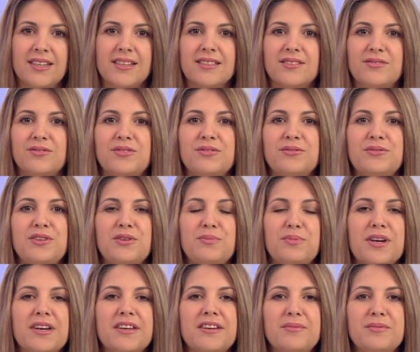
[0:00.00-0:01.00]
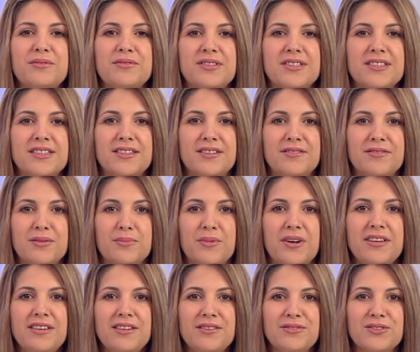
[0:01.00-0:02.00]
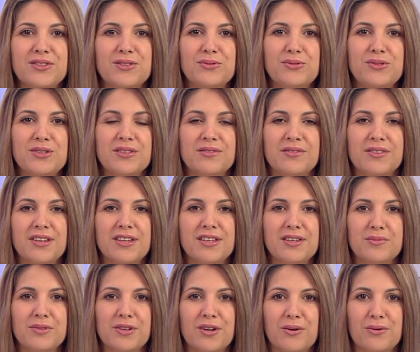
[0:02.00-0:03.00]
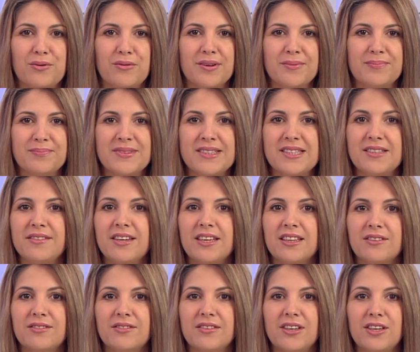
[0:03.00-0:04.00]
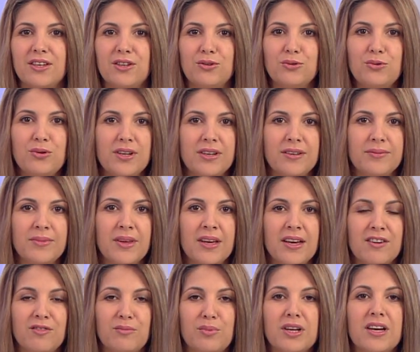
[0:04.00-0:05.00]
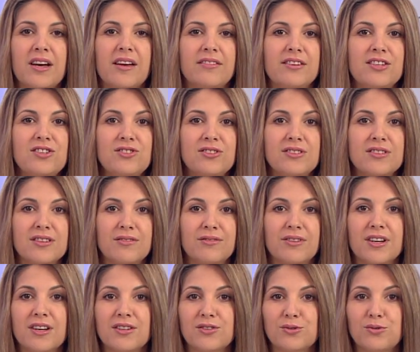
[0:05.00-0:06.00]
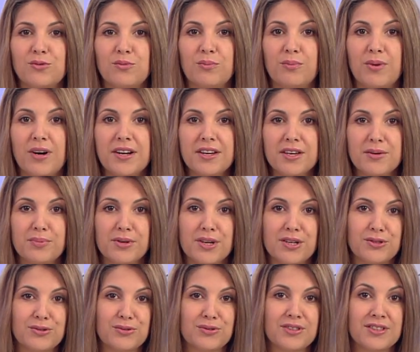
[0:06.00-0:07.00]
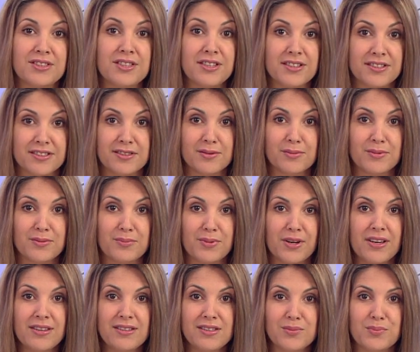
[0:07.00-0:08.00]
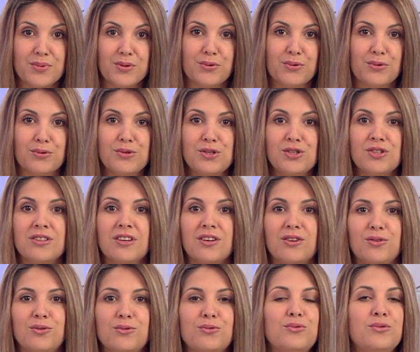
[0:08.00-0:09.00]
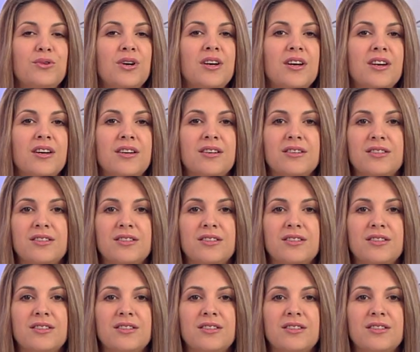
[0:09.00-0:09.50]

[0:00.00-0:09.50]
Здравствуйте! В эфире программа «В центре внимания» в студии Евгения Монакова. 9 июля в Благовещенске в городском парке пройдет интересное мероприятие, приуроченное к Дню